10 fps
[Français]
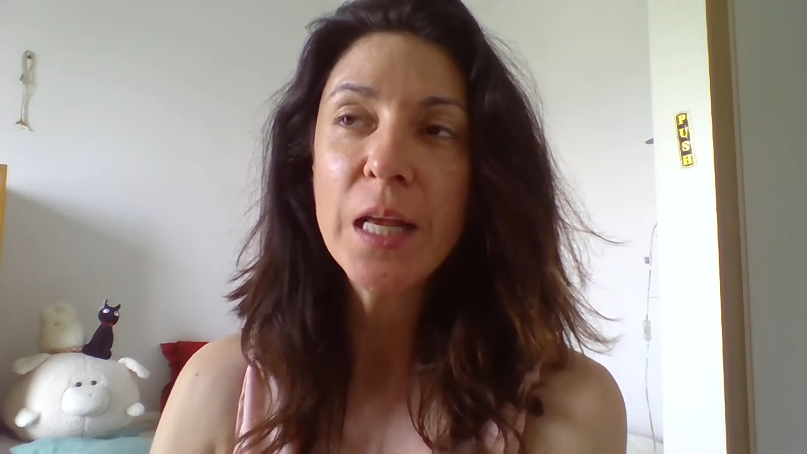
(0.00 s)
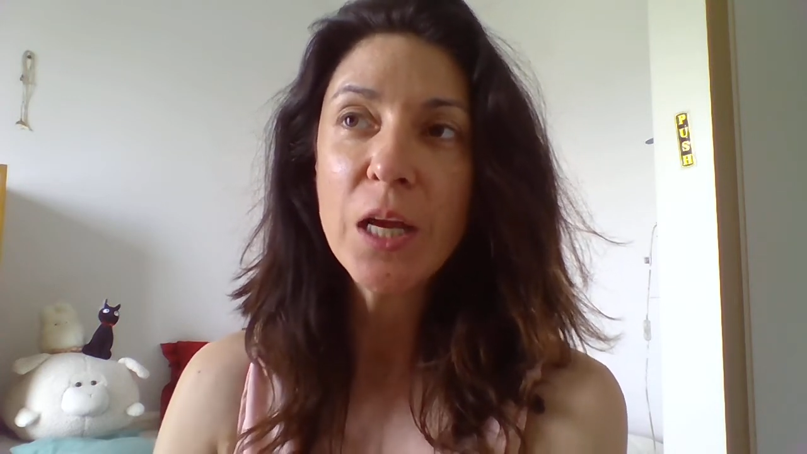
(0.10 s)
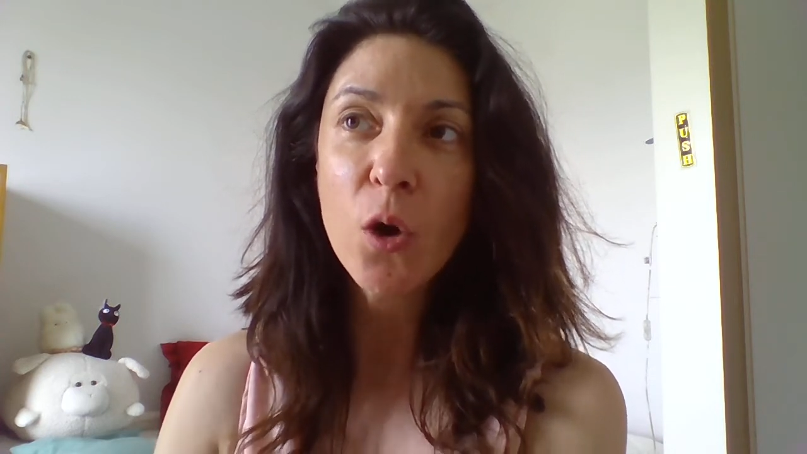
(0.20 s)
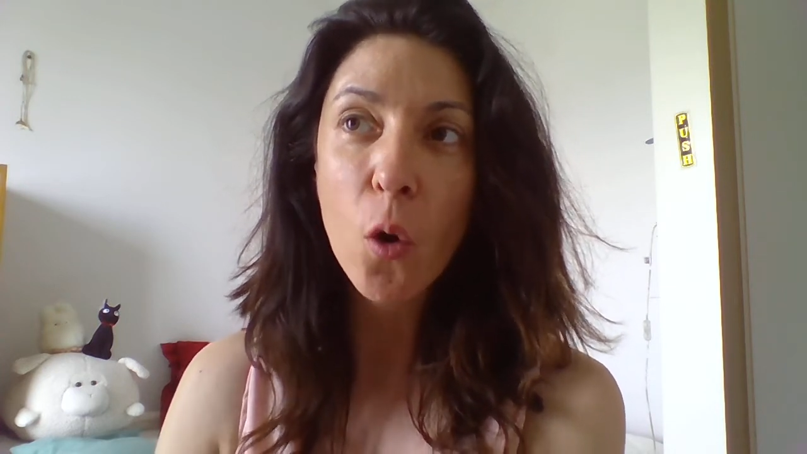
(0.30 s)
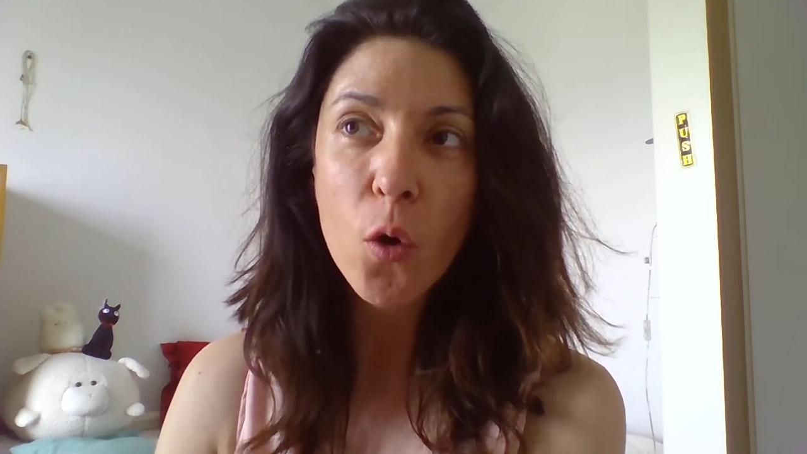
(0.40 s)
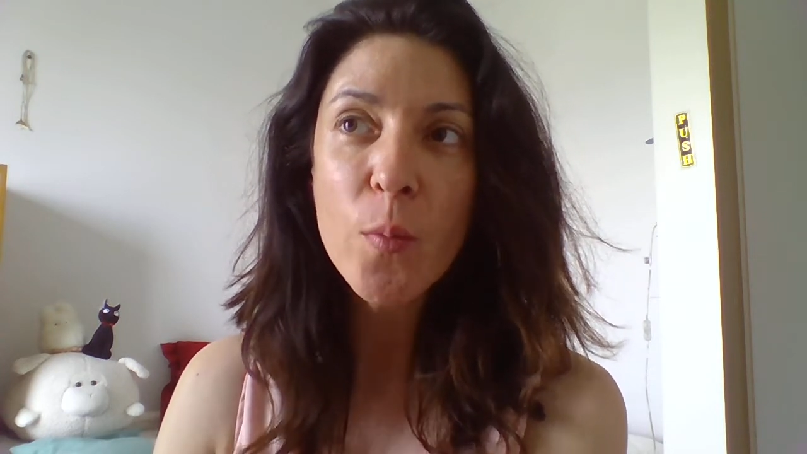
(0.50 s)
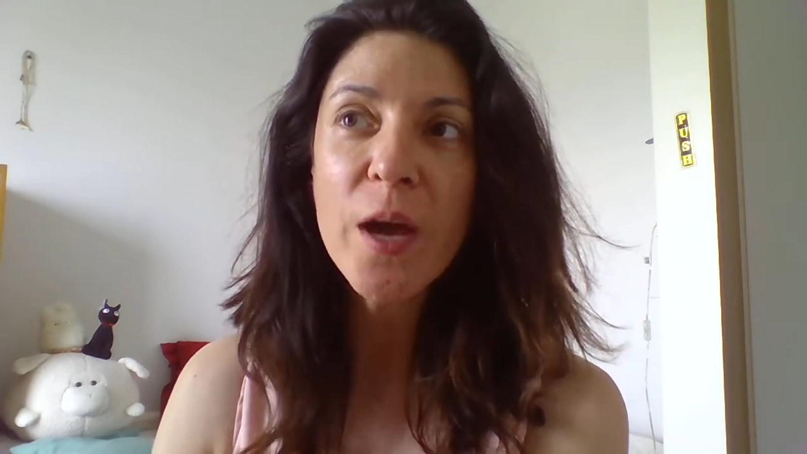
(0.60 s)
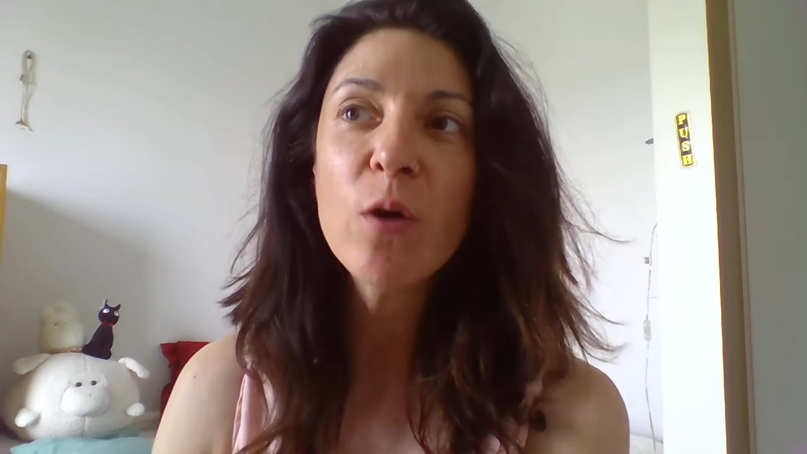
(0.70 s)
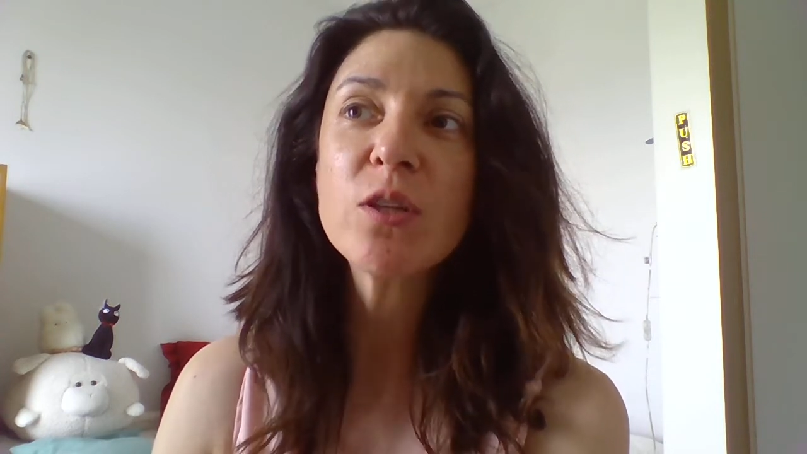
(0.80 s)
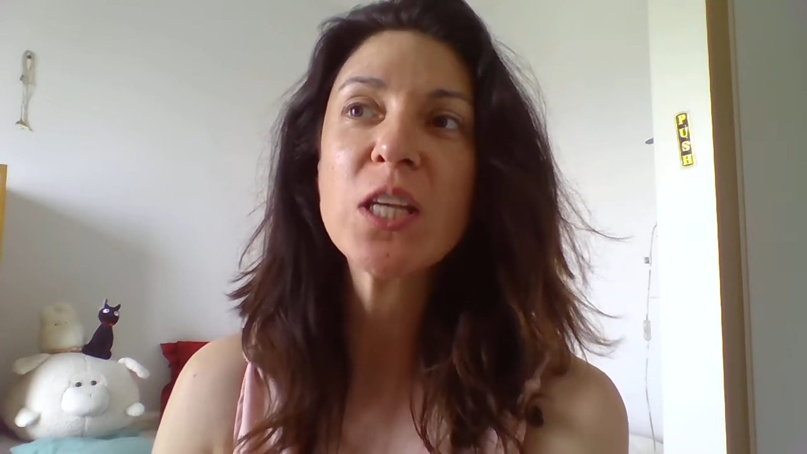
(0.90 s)

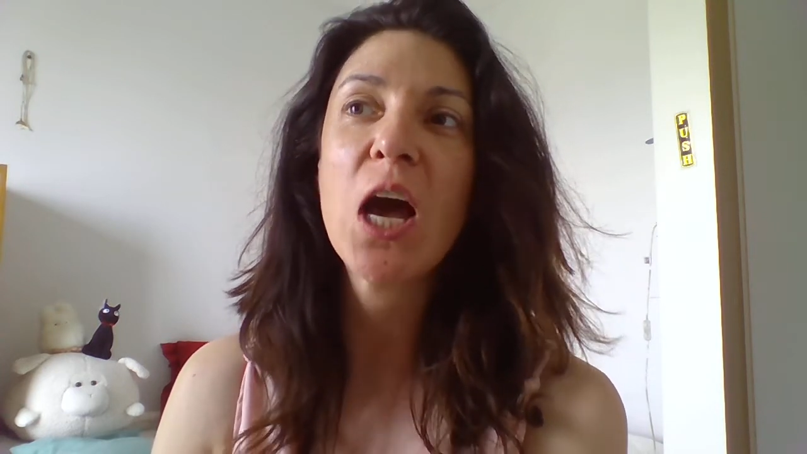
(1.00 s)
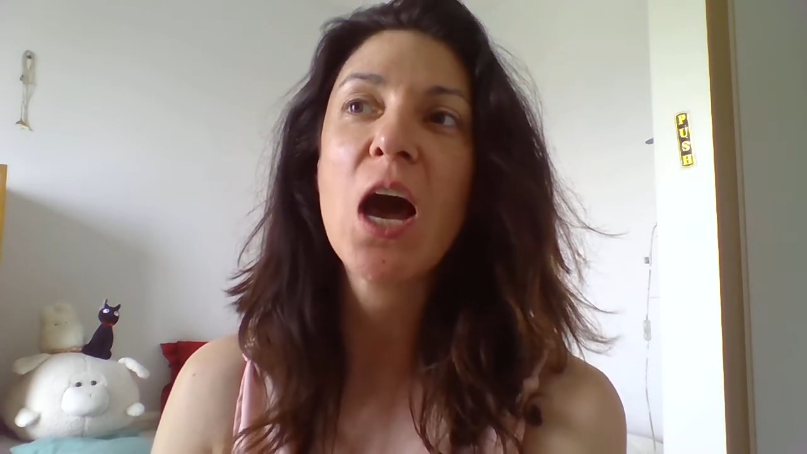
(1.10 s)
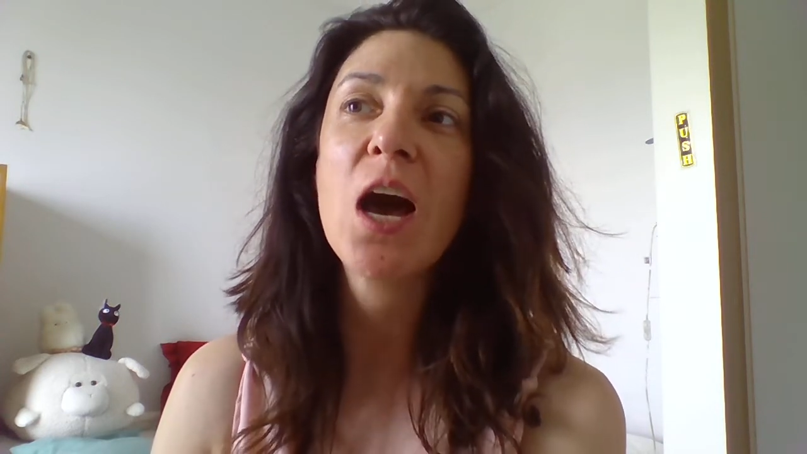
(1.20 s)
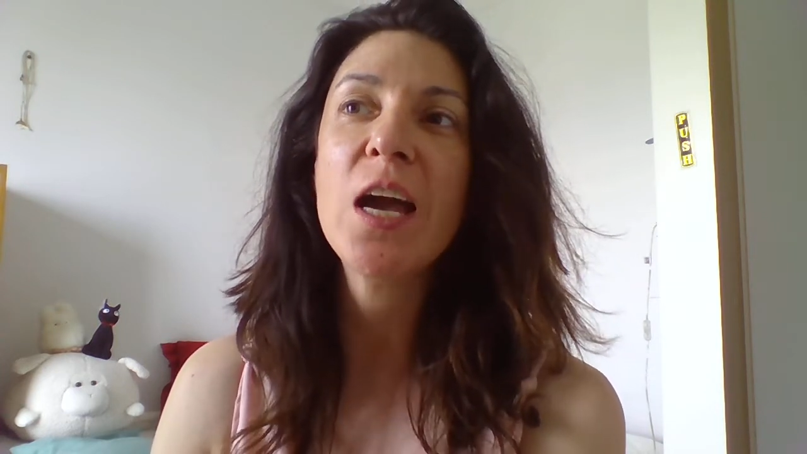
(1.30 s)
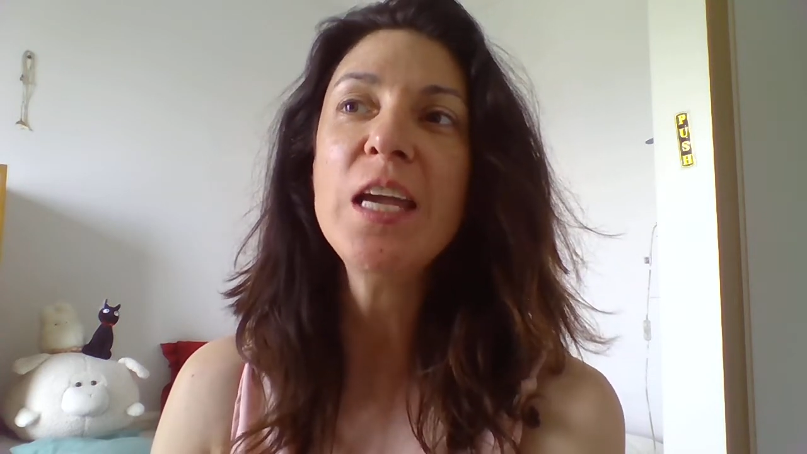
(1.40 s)
Robert Oltra